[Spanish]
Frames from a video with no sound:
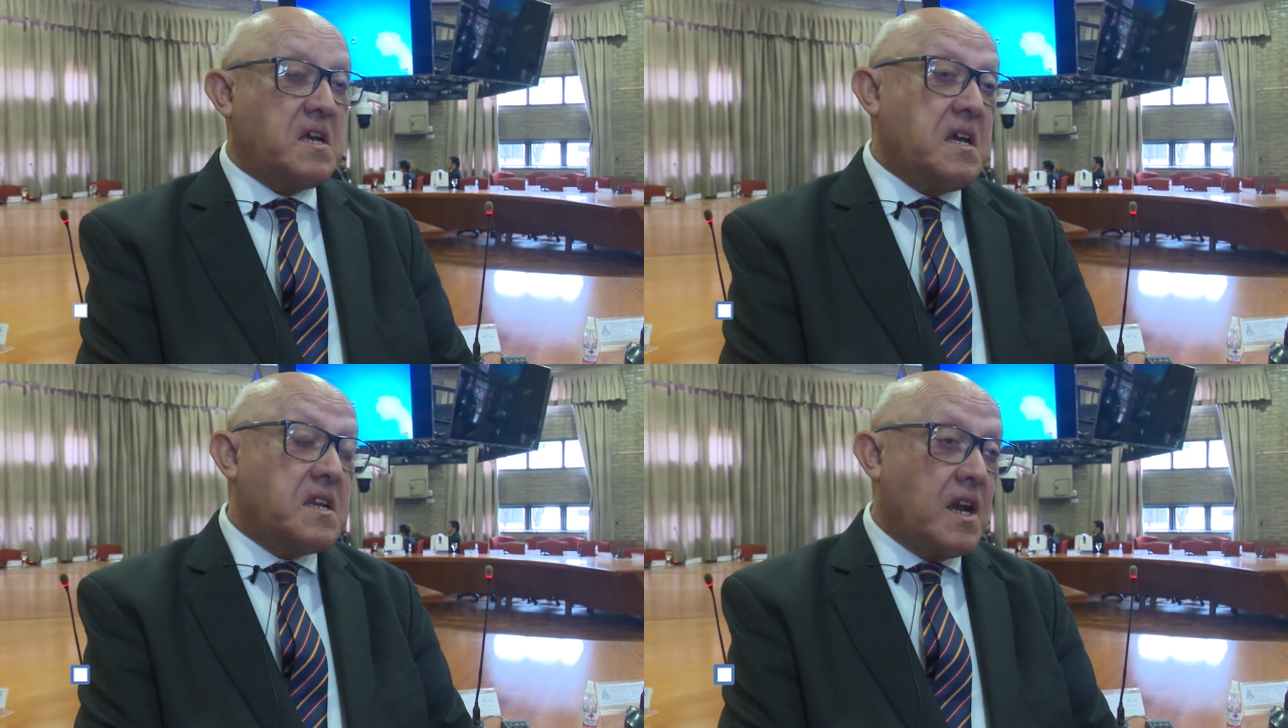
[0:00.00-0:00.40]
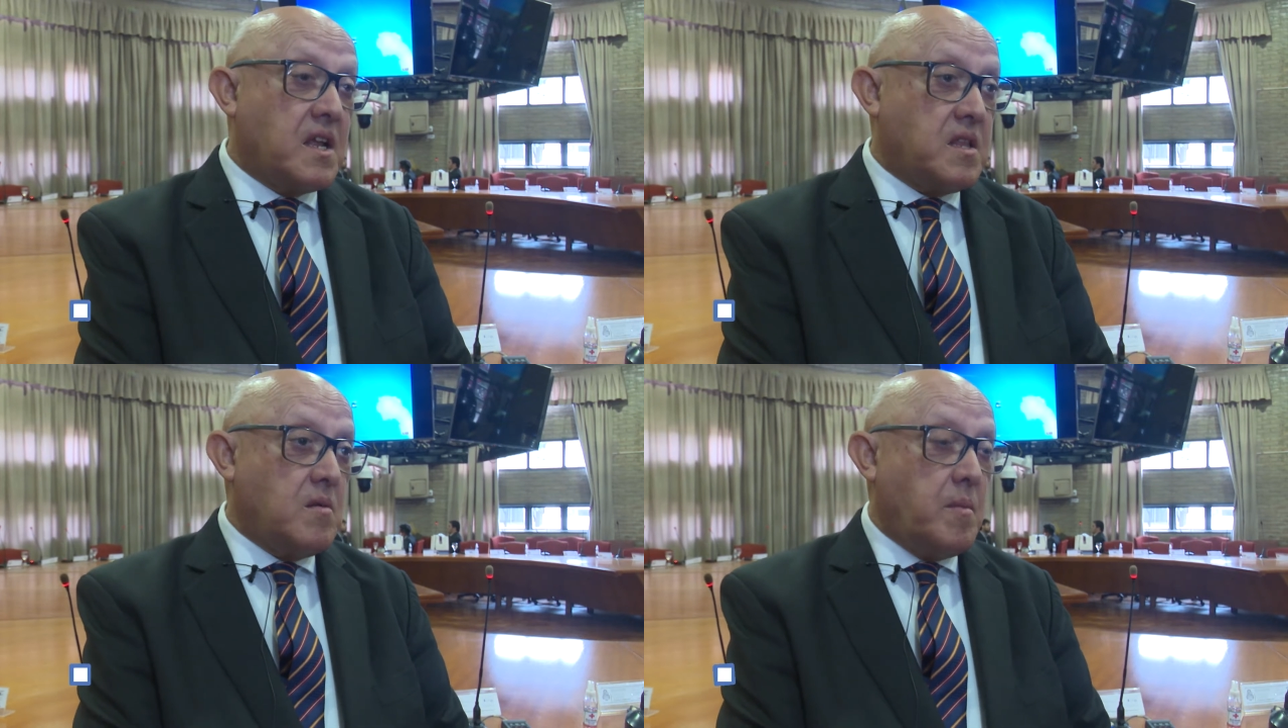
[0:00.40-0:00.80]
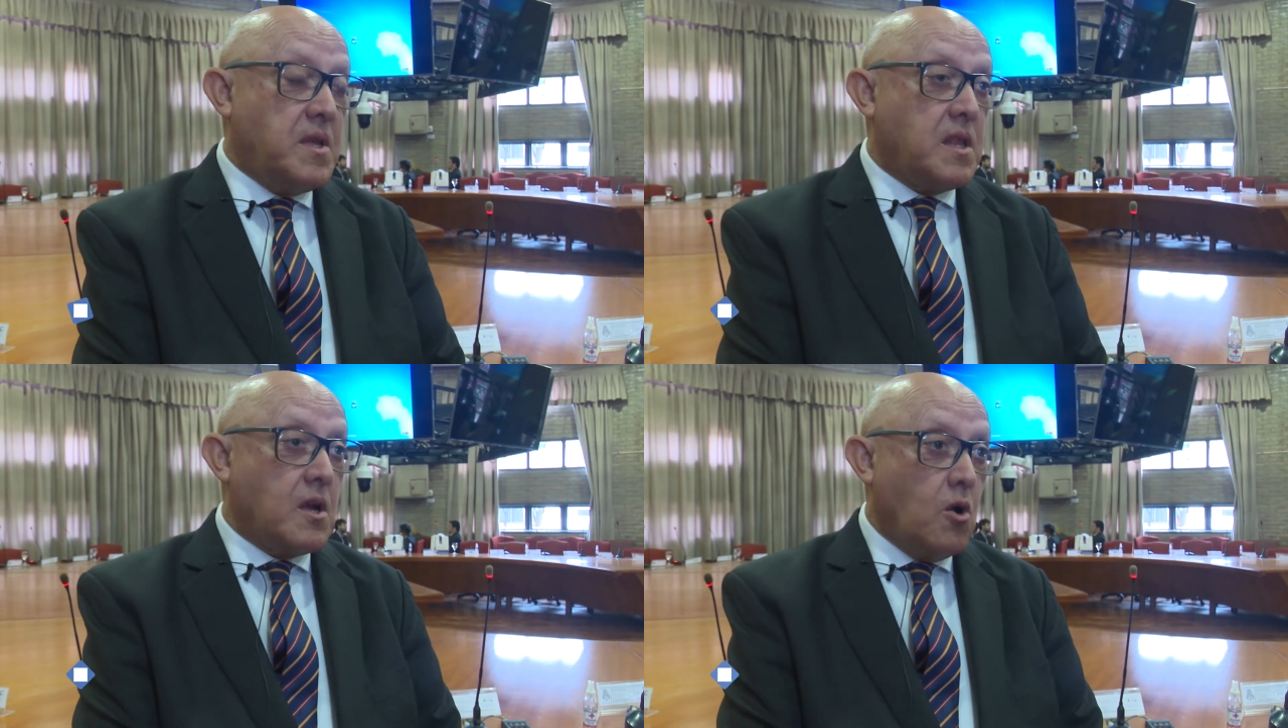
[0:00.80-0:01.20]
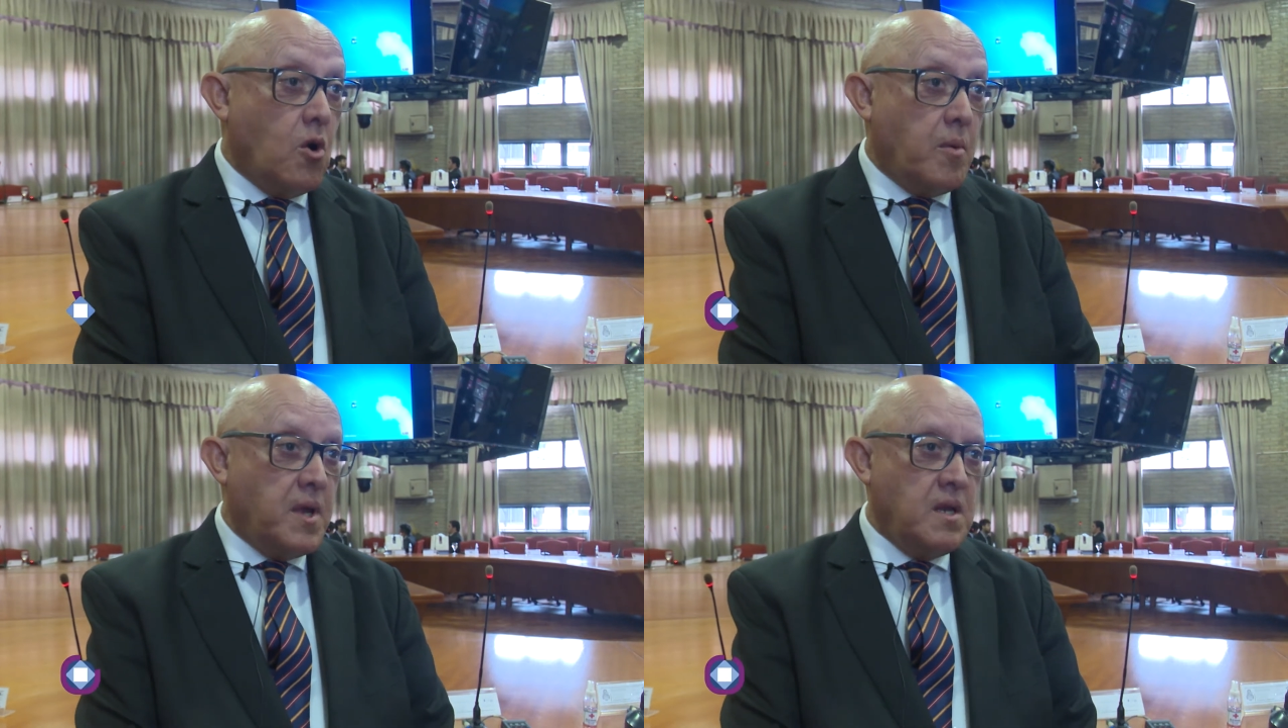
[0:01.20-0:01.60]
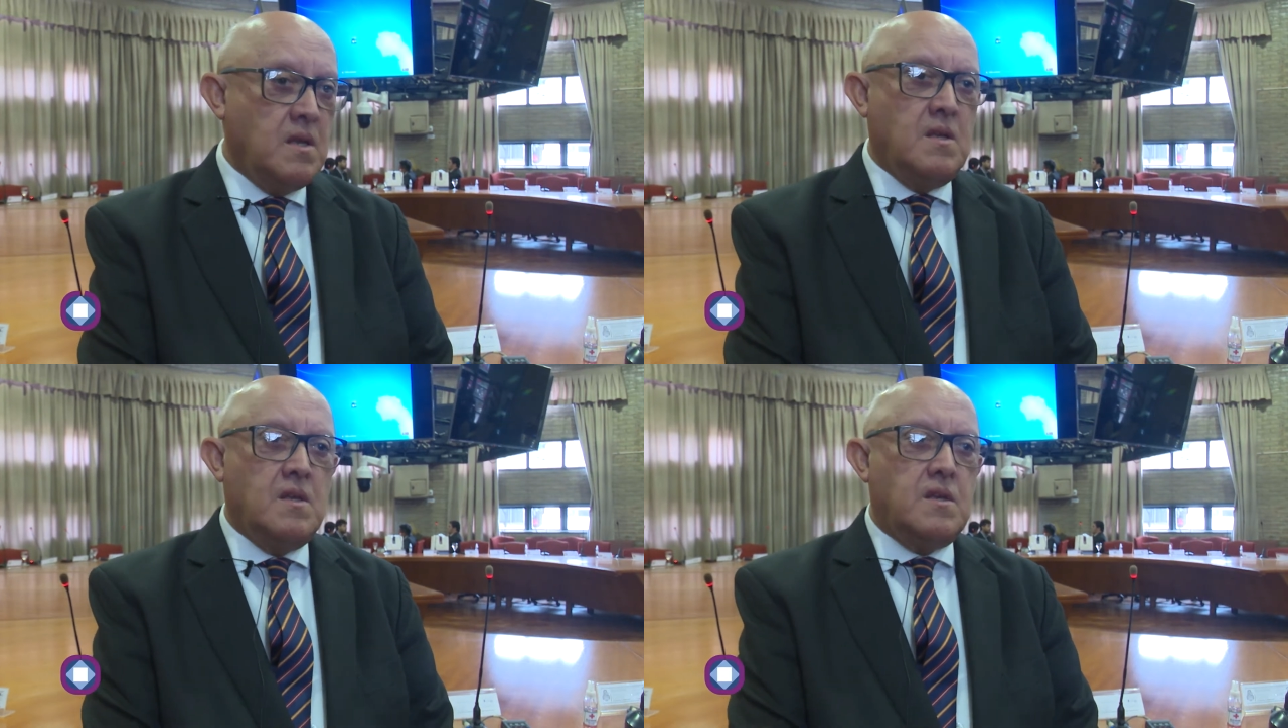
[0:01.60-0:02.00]
que es relativamente joven
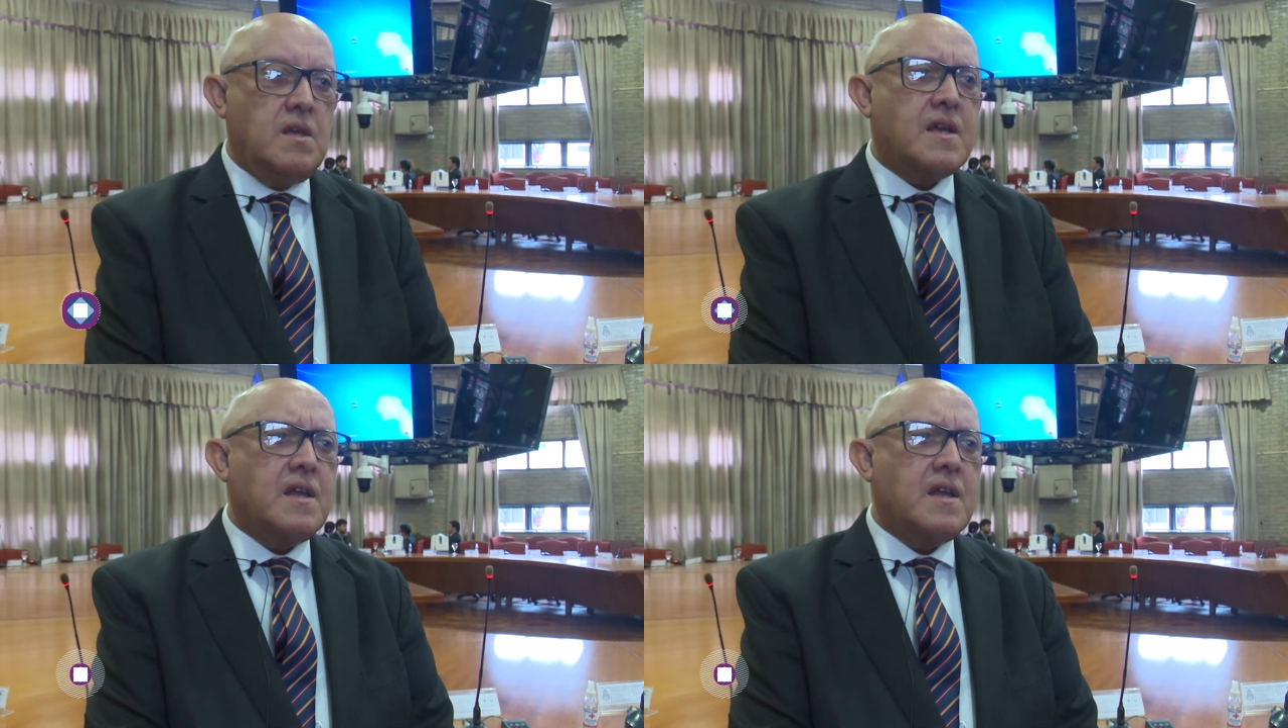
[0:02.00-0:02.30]
y